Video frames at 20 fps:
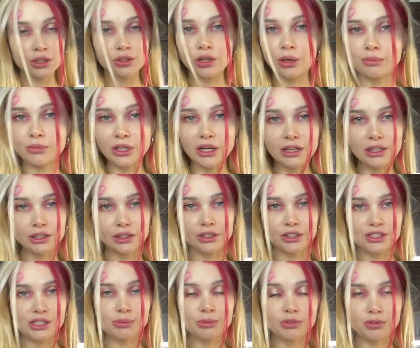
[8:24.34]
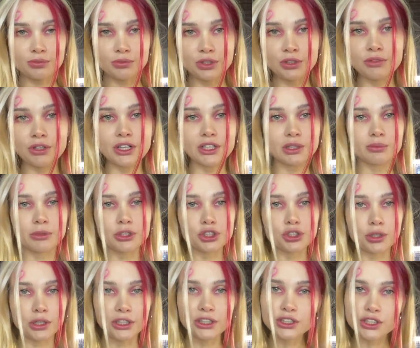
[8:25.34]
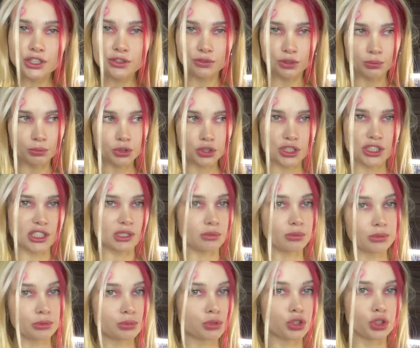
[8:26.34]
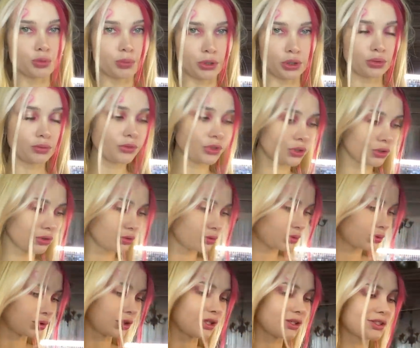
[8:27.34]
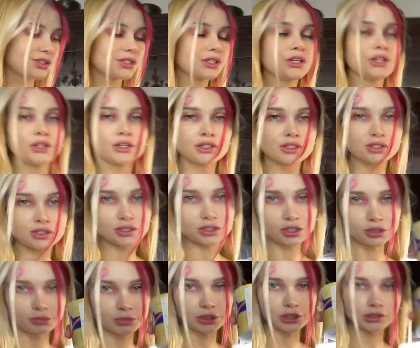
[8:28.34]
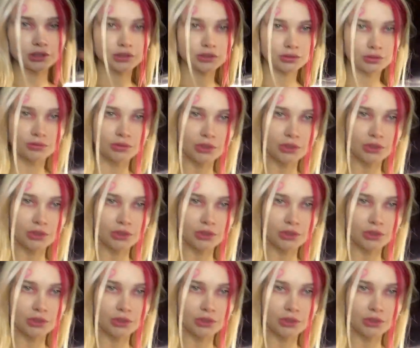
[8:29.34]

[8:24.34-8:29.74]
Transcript: Там реально рецептов невероятно большое количество, но можно и самим что-то придумать, но тунец с сыром это